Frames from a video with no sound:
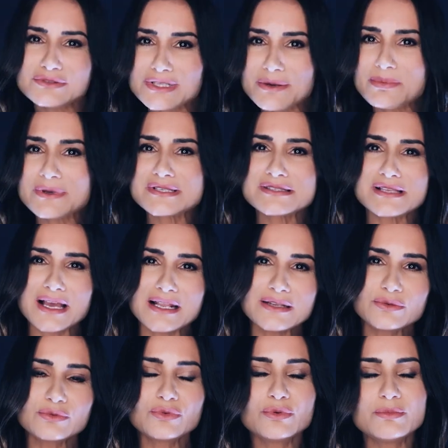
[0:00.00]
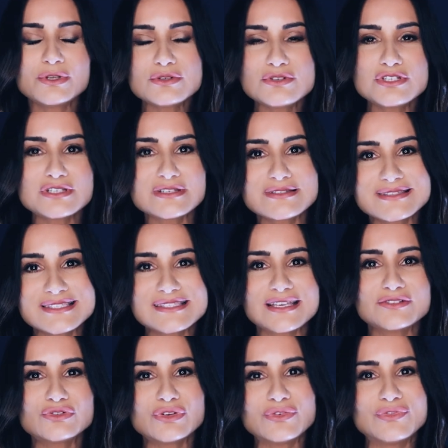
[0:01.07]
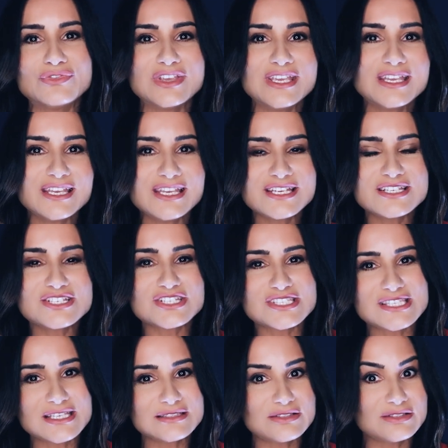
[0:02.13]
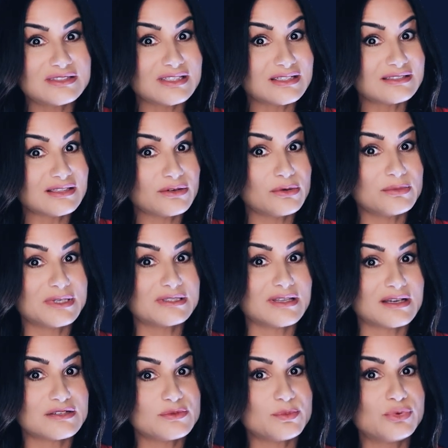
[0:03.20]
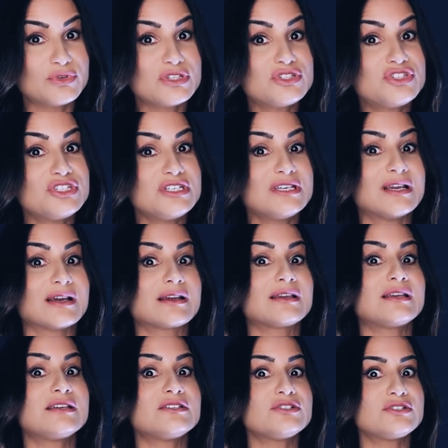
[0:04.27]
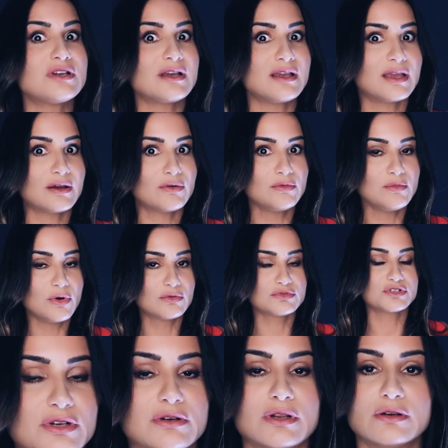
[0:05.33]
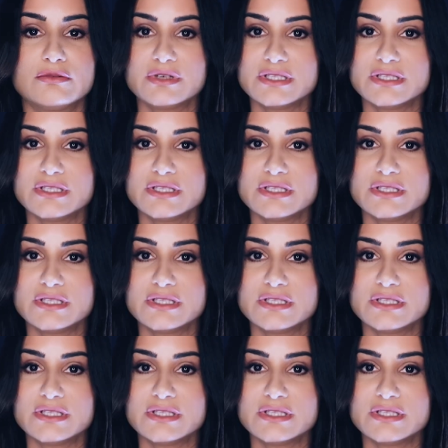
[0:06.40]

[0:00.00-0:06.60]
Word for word: ultrapassar ali um número de 120, 130 comentários por dia, que já é um monte. Agora,